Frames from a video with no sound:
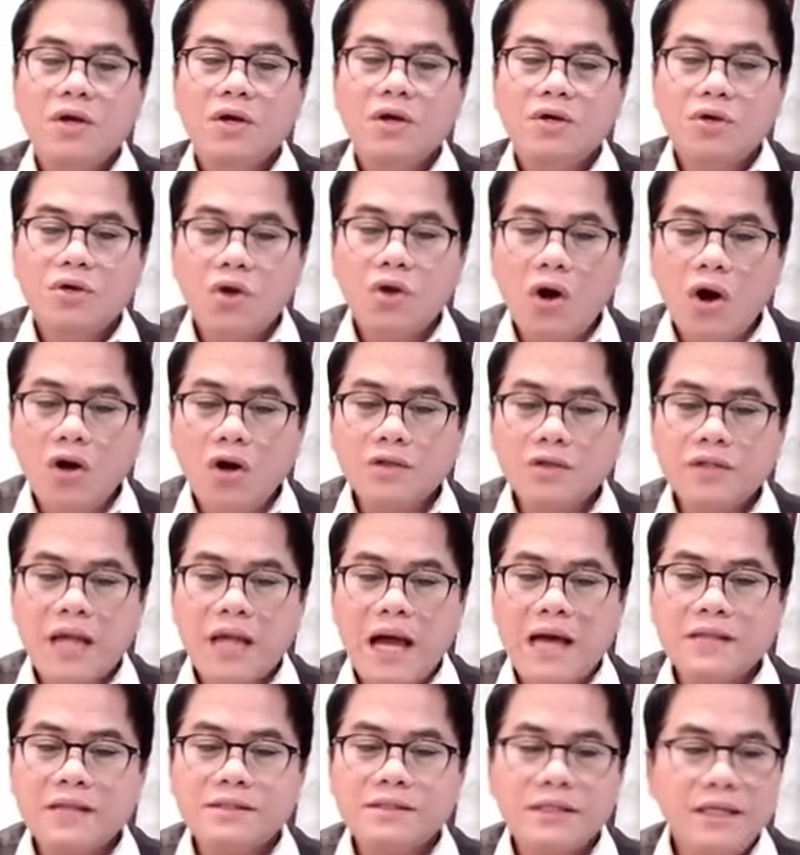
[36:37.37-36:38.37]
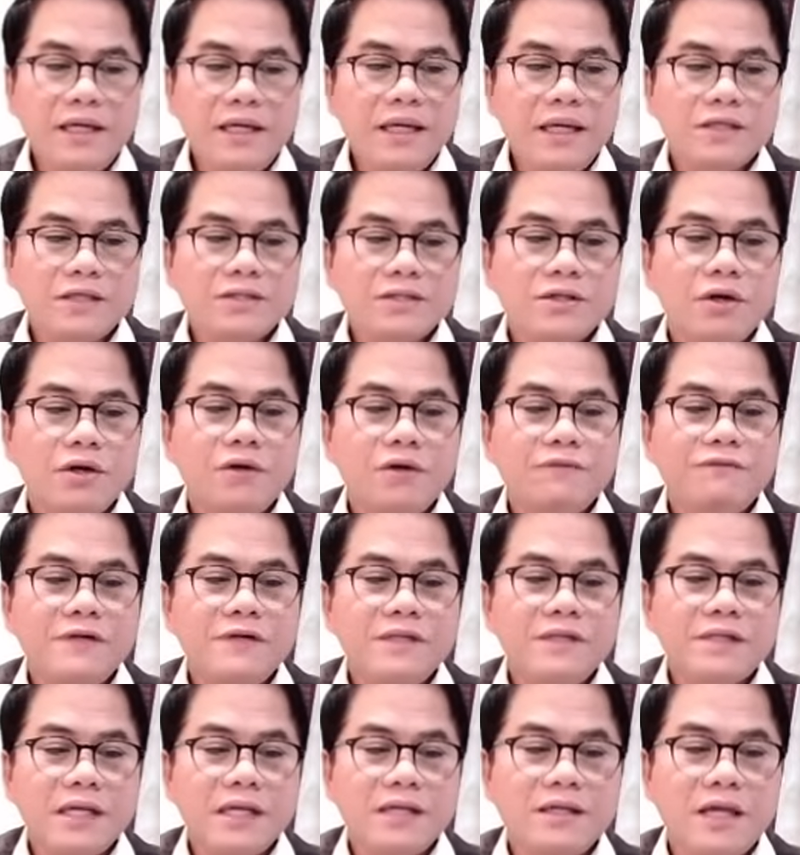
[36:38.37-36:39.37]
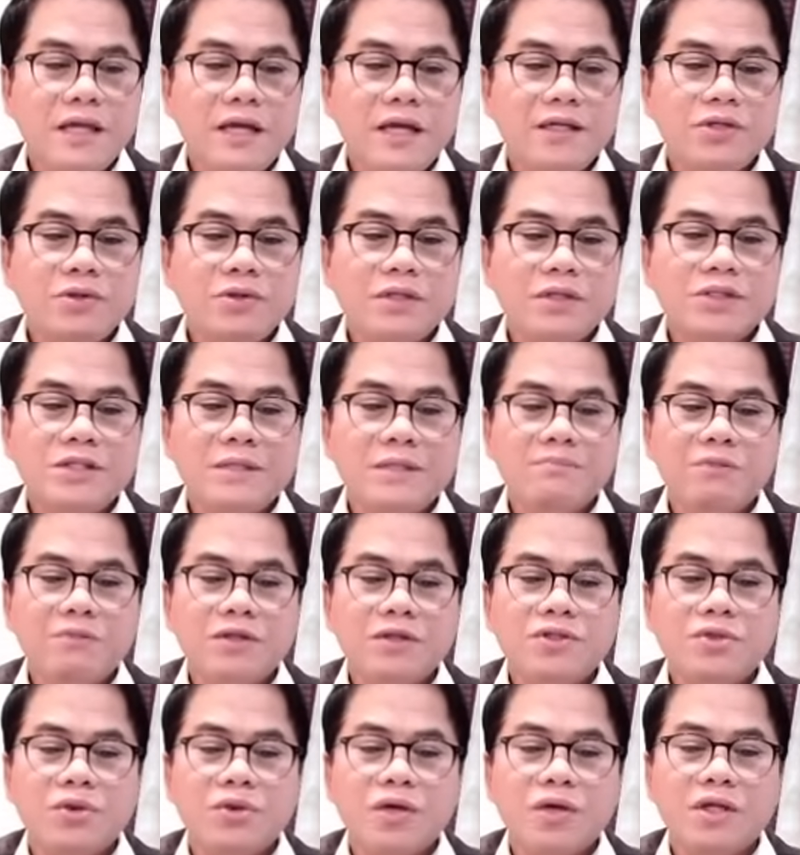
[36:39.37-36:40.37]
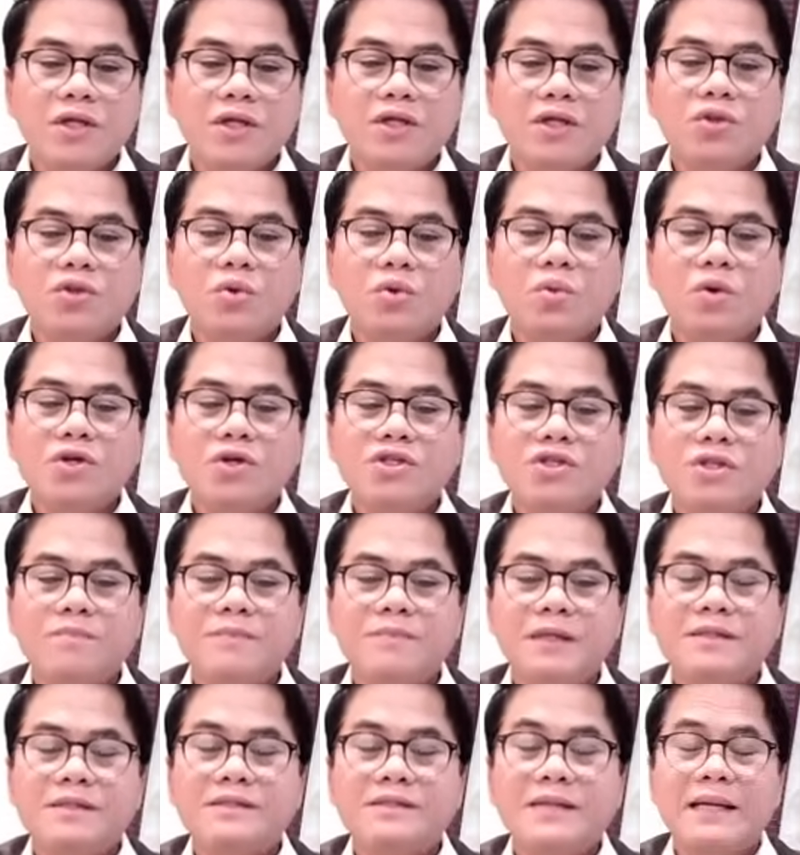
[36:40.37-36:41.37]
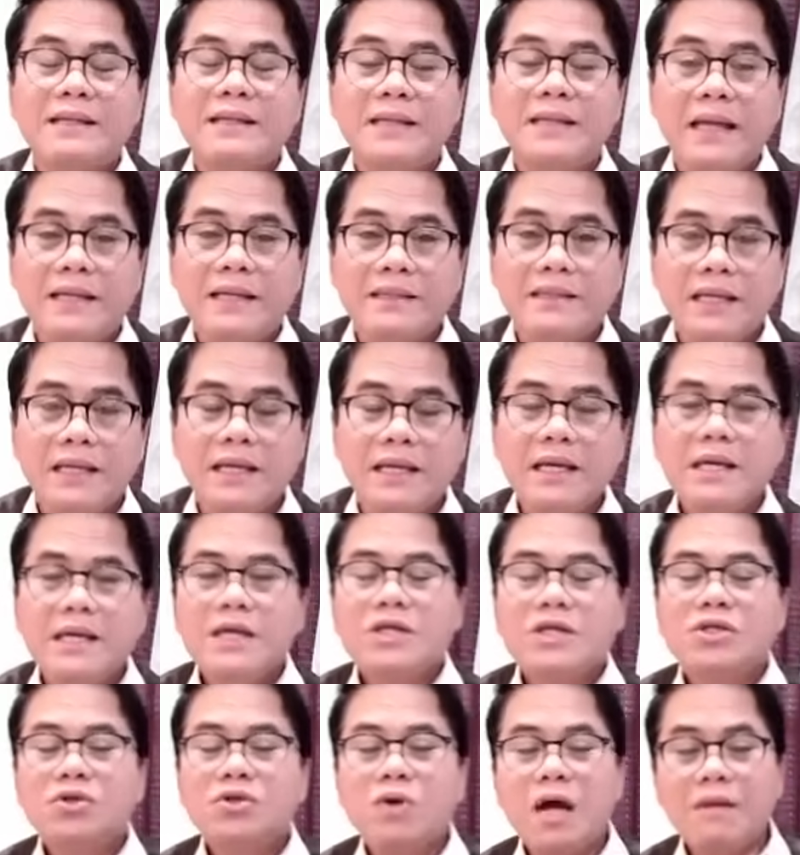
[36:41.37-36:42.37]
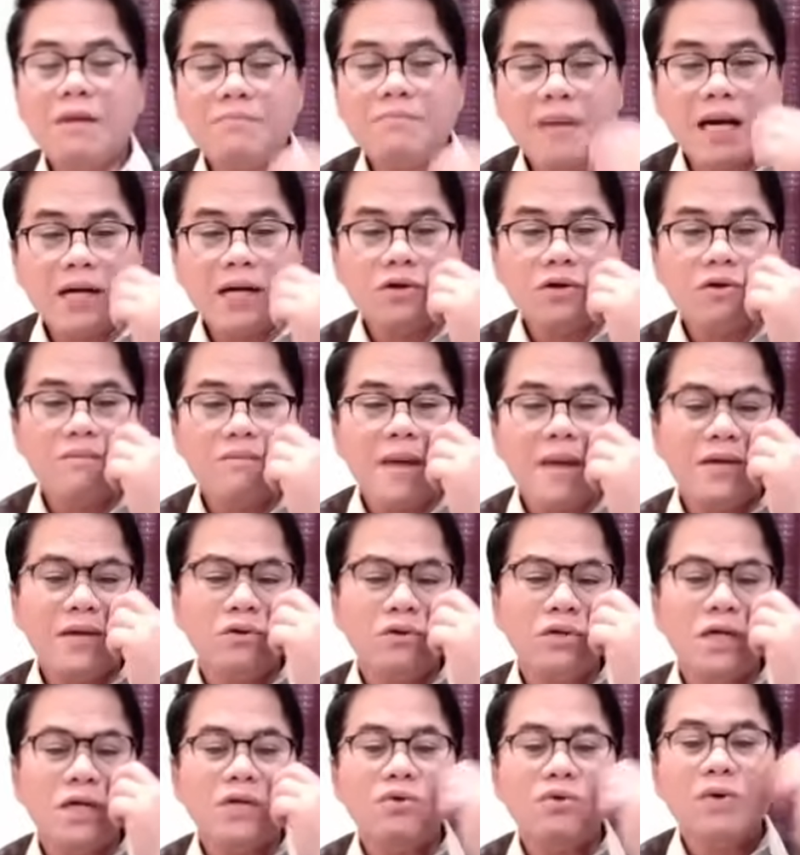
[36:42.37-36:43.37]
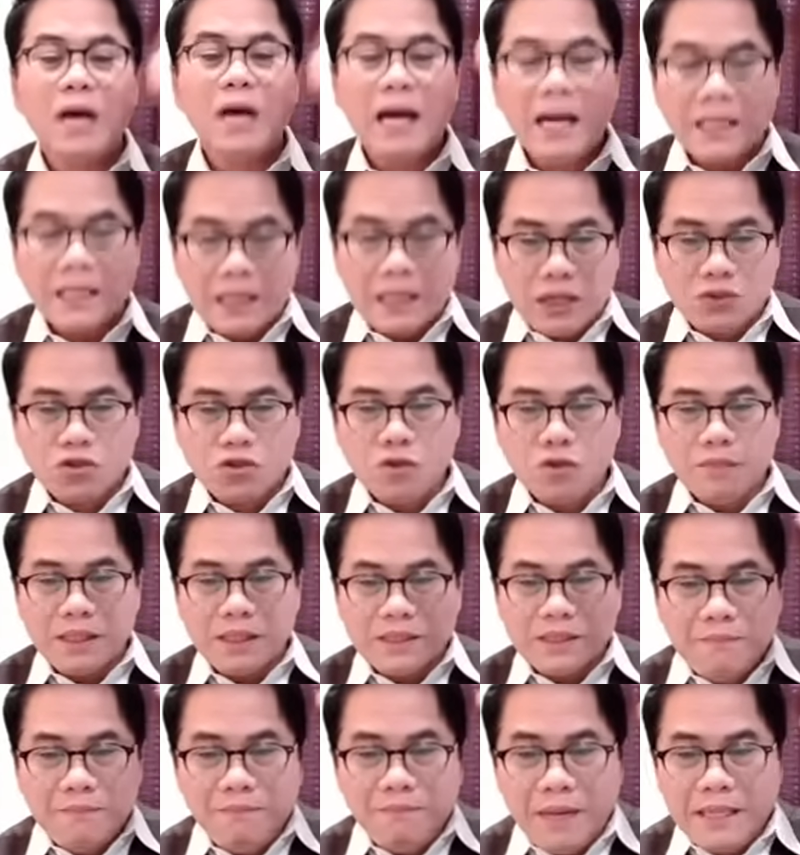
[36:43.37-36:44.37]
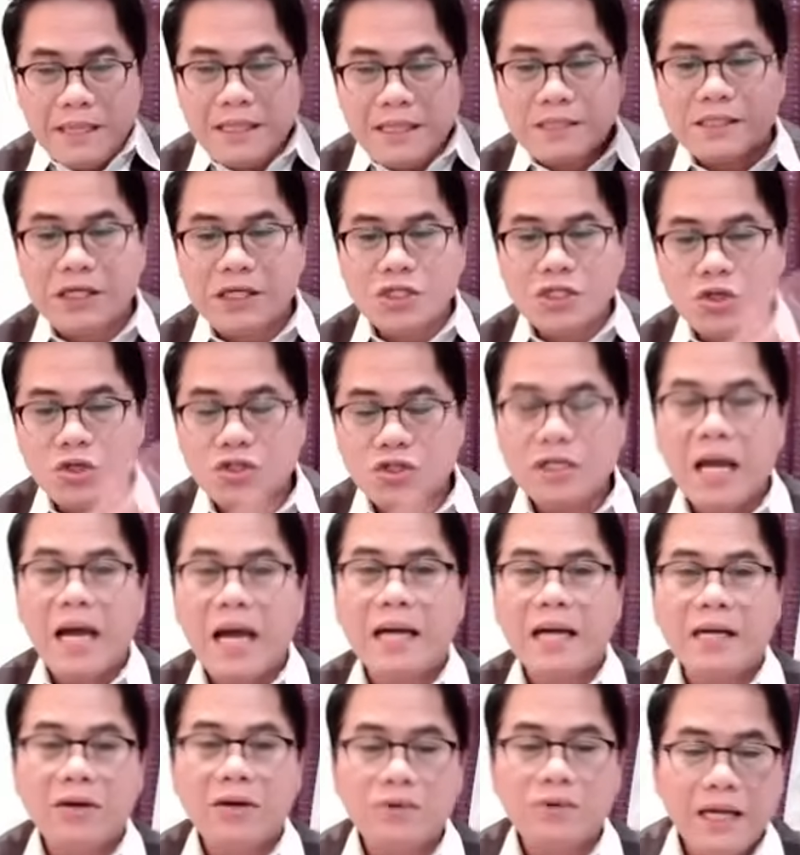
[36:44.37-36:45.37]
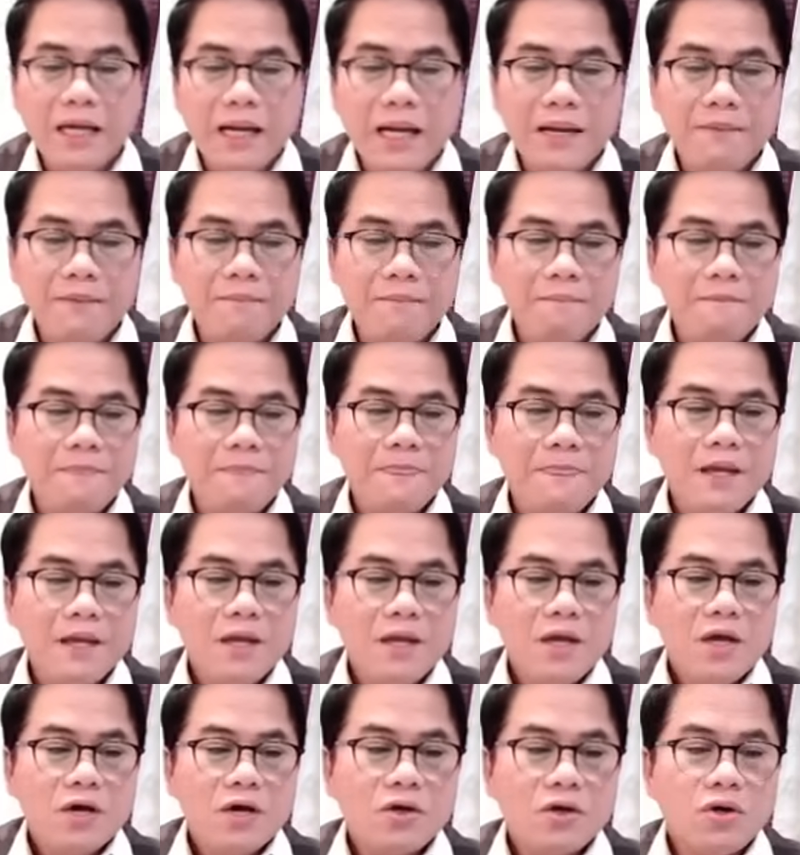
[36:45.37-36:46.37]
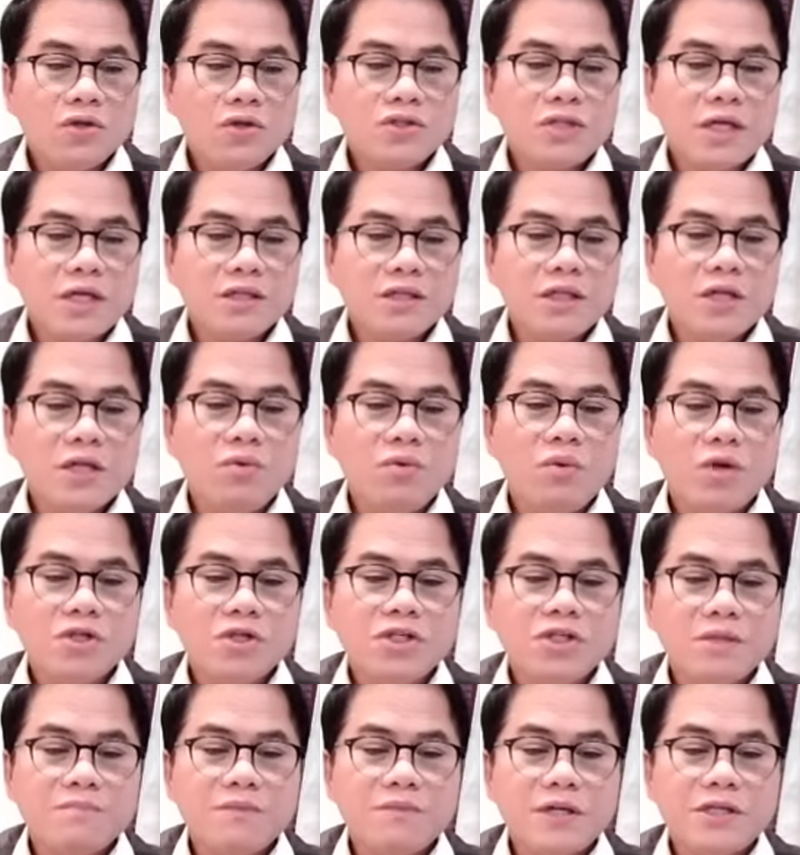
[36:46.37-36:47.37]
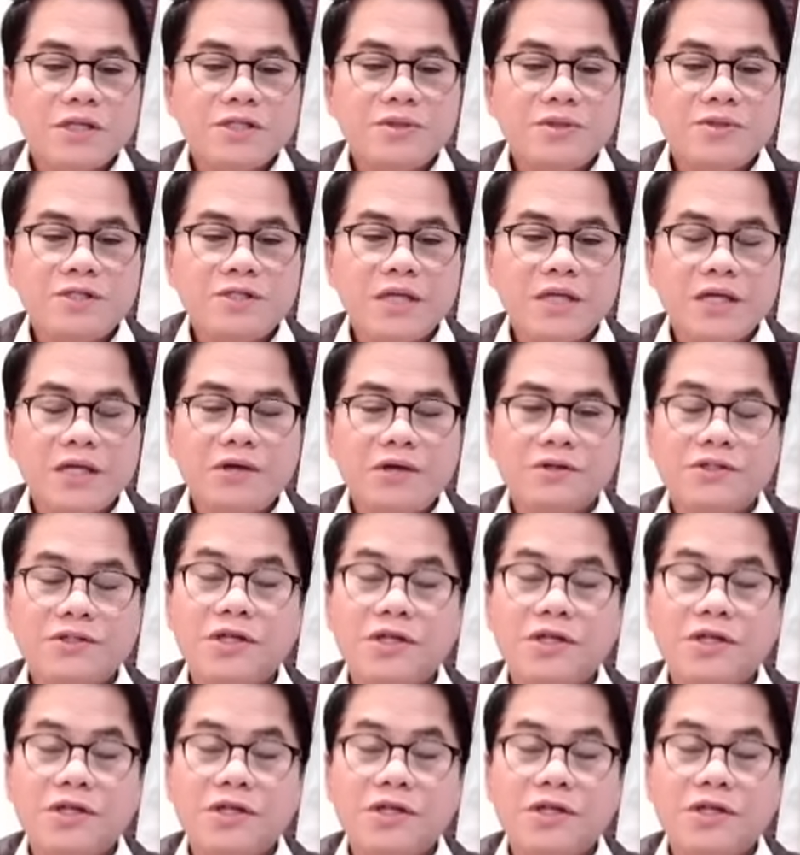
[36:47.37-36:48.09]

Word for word: Called as its official day to assemble together to worship its sun deity. So ang mga Romano na nung araw, sumasamba na sa Diyos na araw nila. Constantine worship Helios.